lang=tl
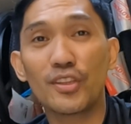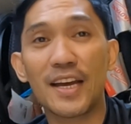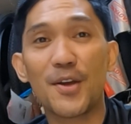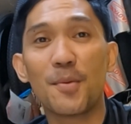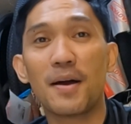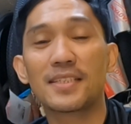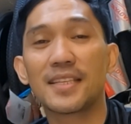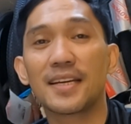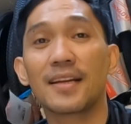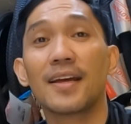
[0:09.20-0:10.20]
tayo,
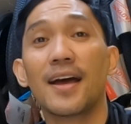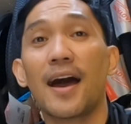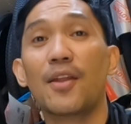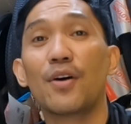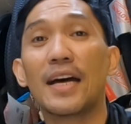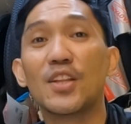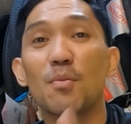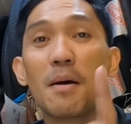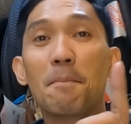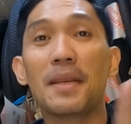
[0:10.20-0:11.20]
Master. Ano nga daw
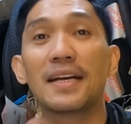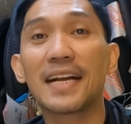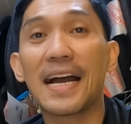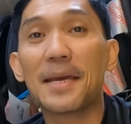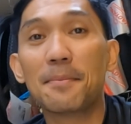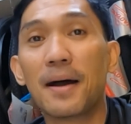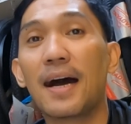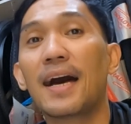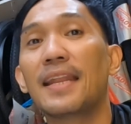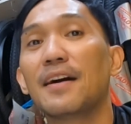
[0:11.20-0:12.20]
ba ang pinagkaiba
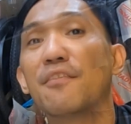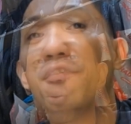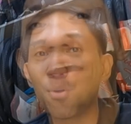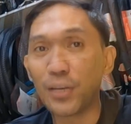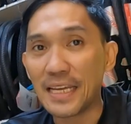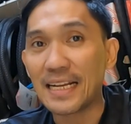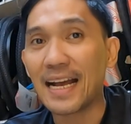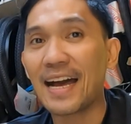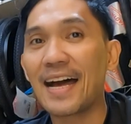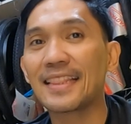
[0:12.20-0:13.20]
ng trolling
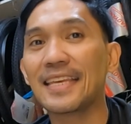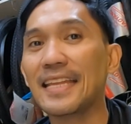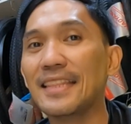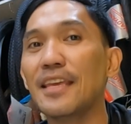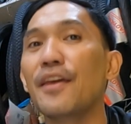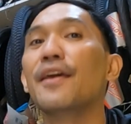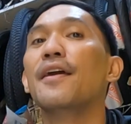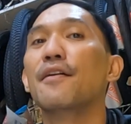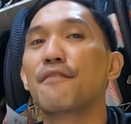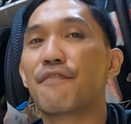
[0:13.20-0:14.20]
at hindi
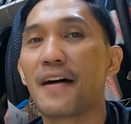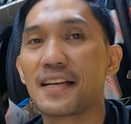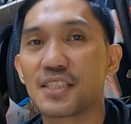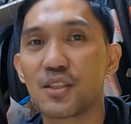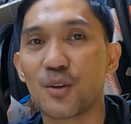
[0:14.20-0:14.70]
fast